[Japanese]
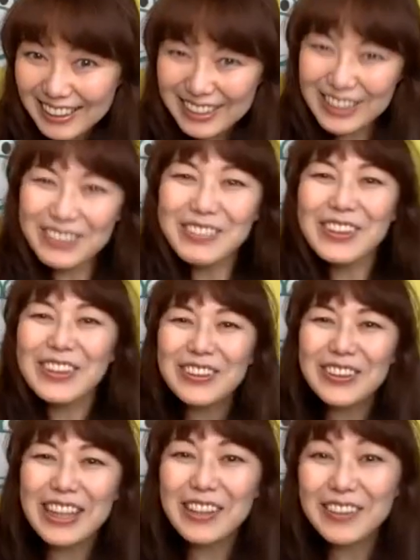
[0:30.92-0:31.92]
い、今日もこ
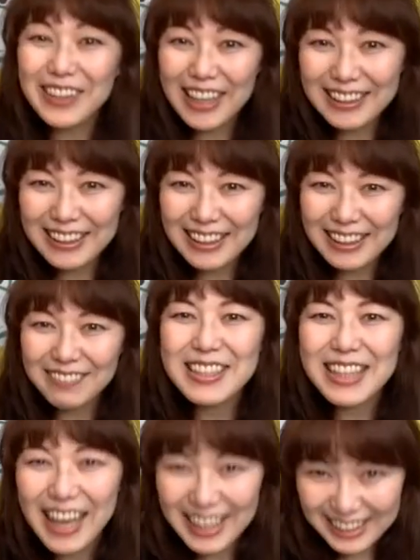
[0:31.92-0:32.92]
の動画をご覧いただきま
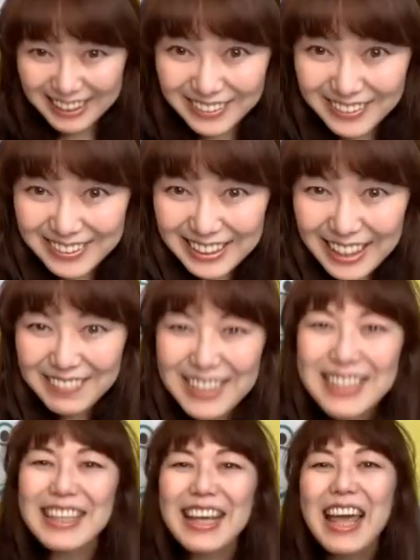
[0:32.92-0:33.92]
してありがとうござい
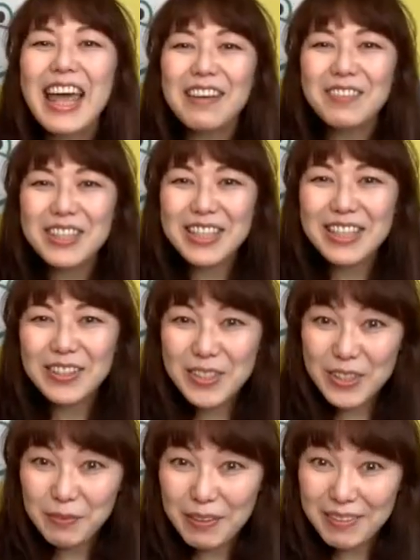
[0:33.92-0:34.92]
ます。MC を
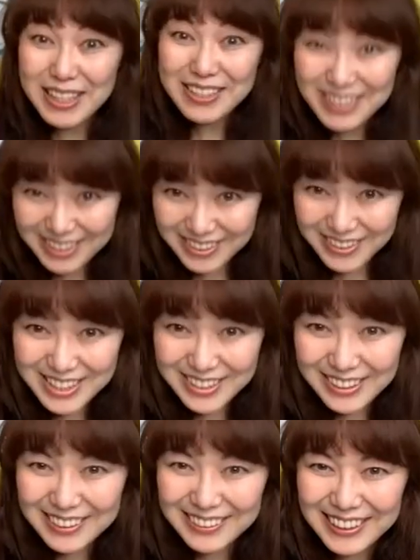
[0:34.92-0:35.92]
務めます水落
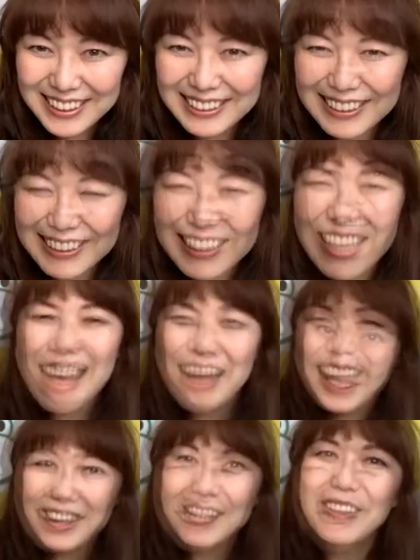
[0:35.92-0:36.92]
由紀子です。
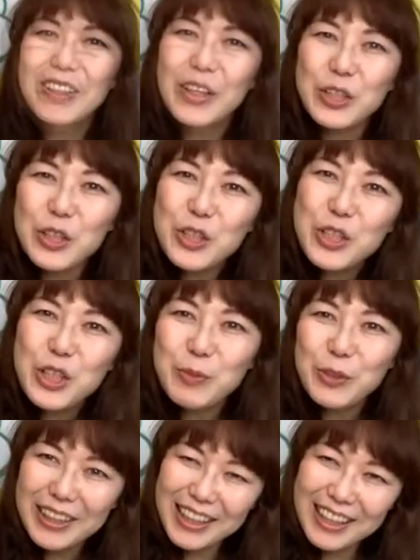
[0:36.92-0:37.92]
この YouTube 吹き
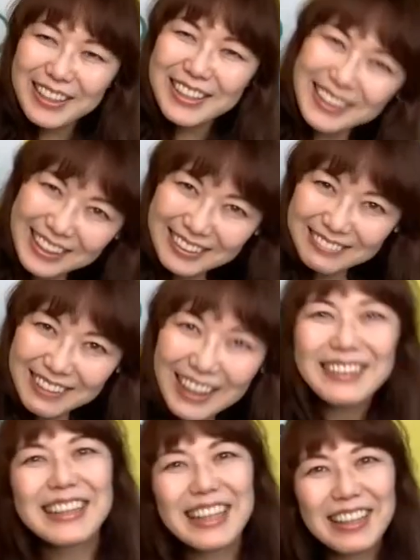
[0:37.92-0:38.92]
替えるチャンネルは
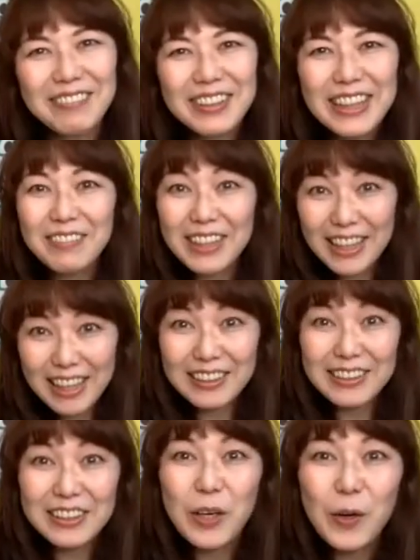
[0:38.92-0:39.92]
テレビで見られ
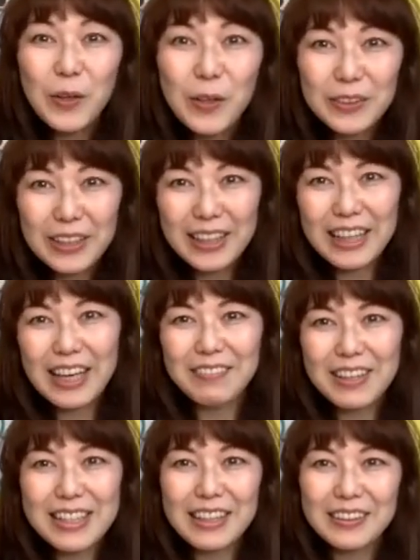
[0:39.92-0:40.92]
る日本語吹き替え
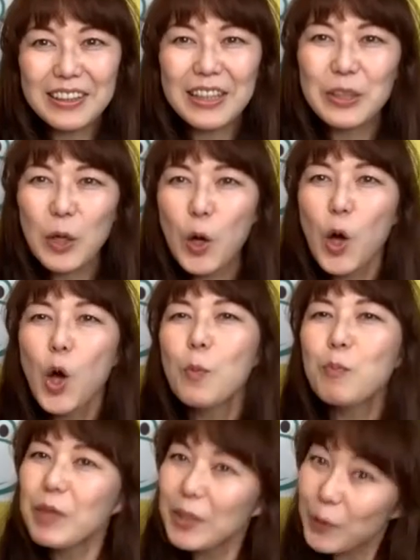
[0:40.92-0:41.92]
版作品の
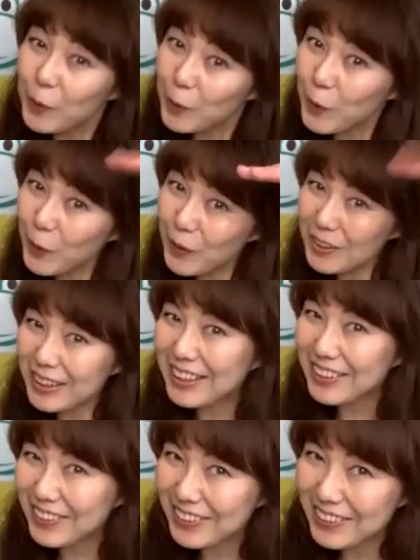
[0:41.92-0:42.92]
見どころ、聞
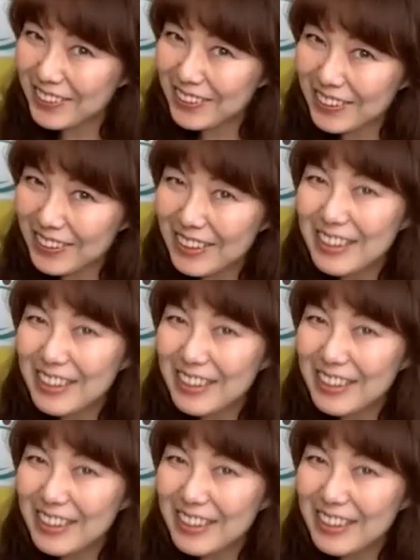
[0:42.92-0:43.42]
きどころを、